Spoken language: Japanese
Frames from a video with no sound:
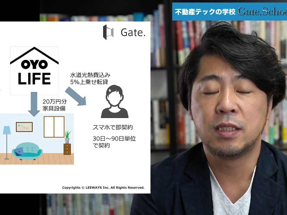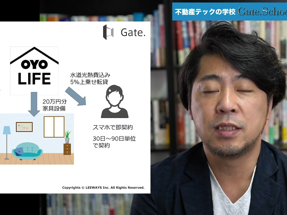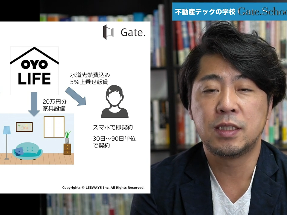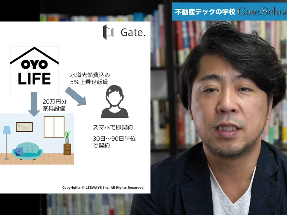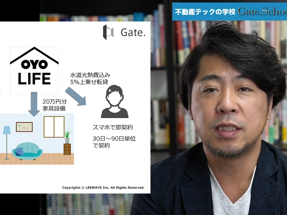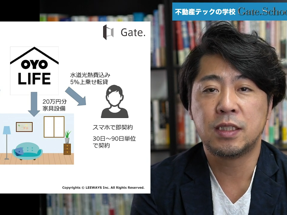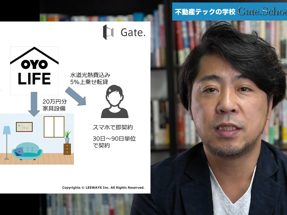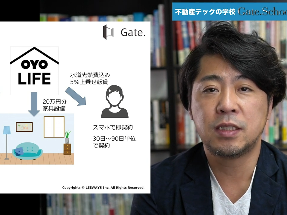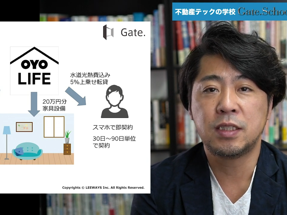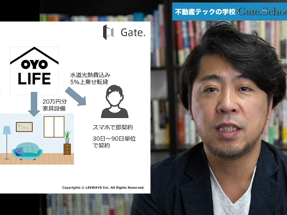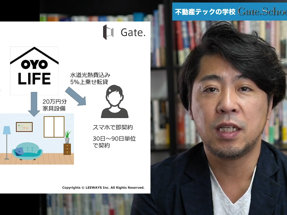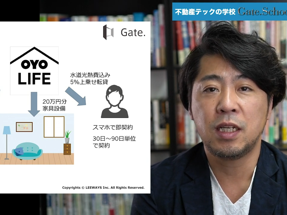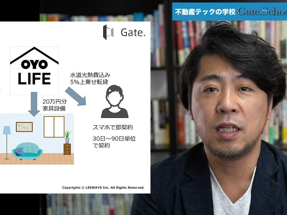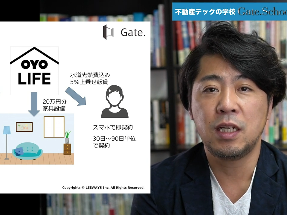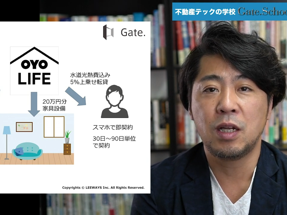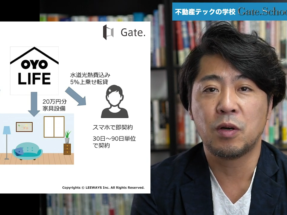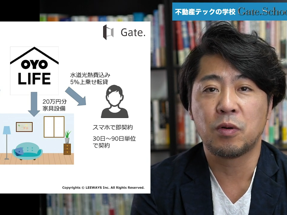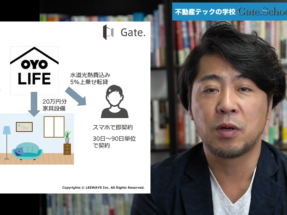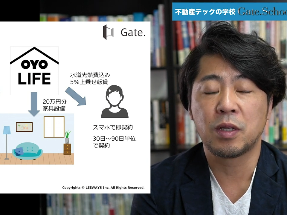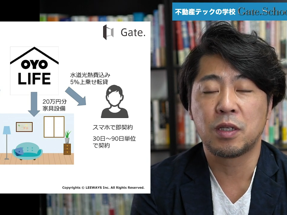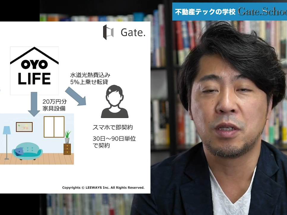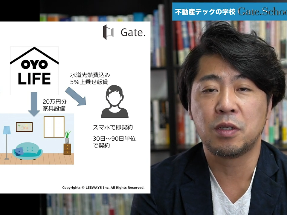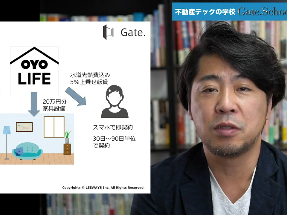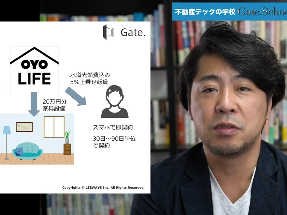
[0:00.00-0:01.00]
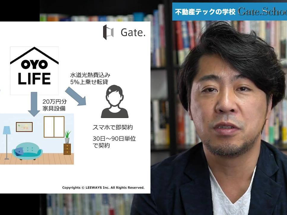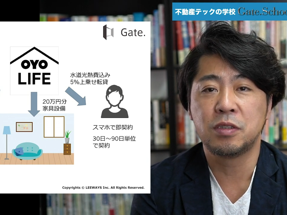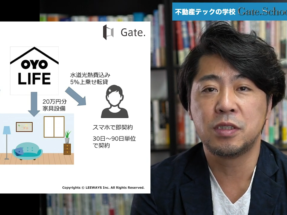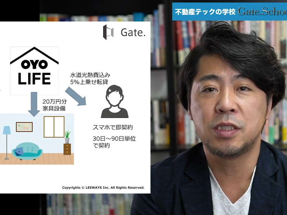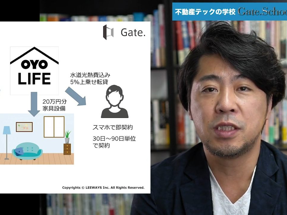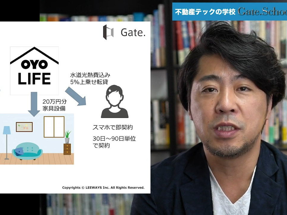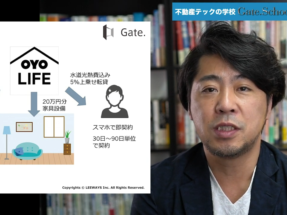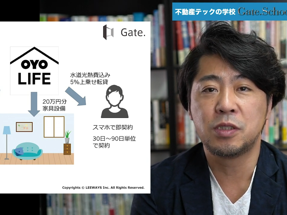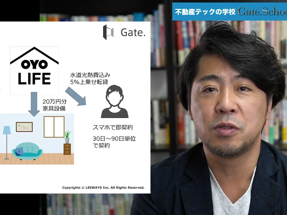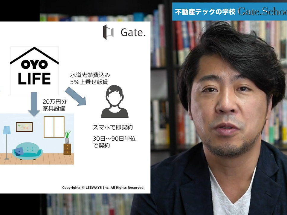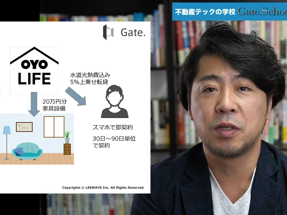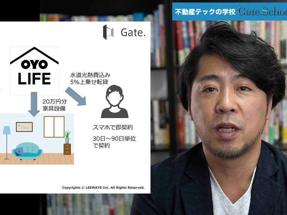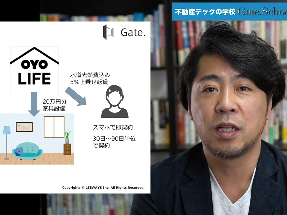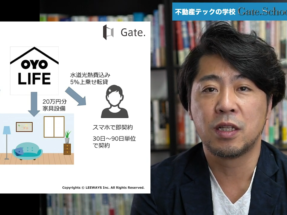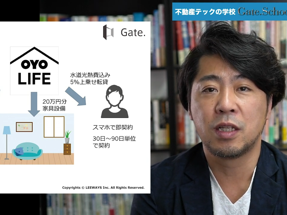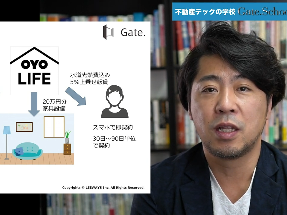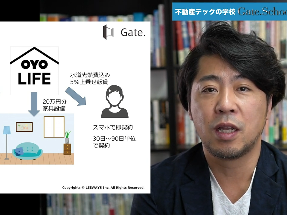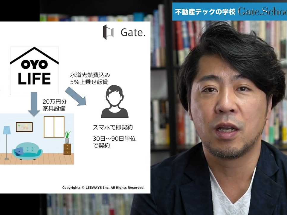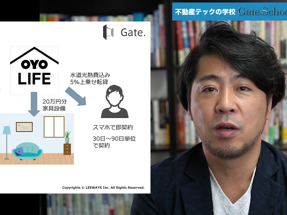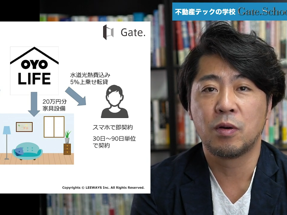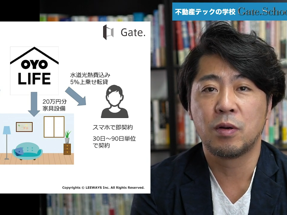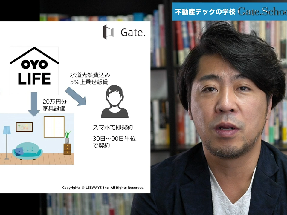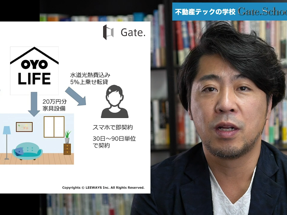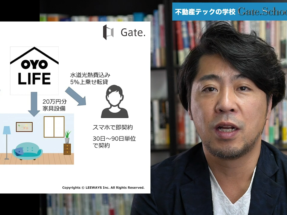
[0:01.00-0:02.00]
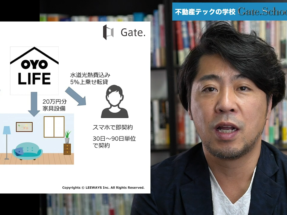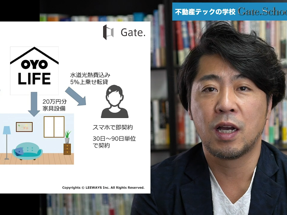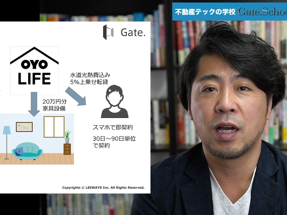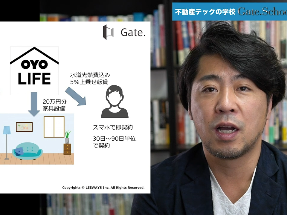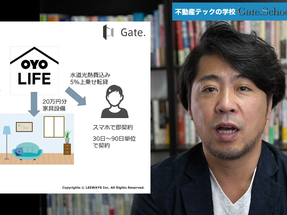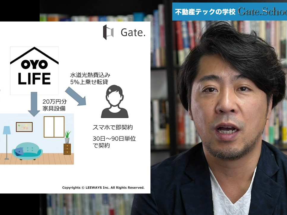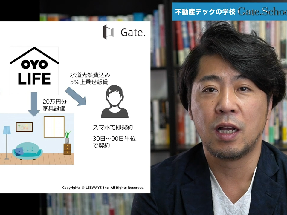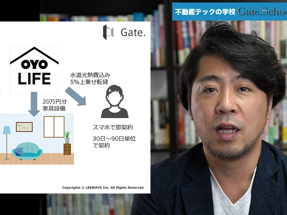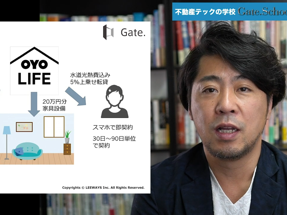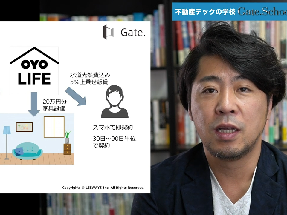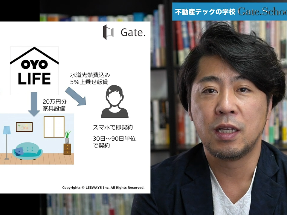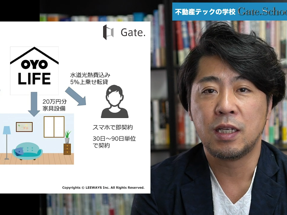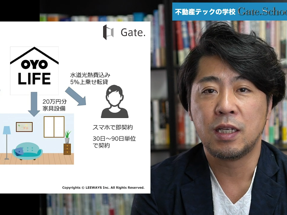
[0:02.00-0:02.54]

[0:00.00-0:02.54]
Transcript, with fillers: 実質的にはこれ求人日以なんで、これなんか、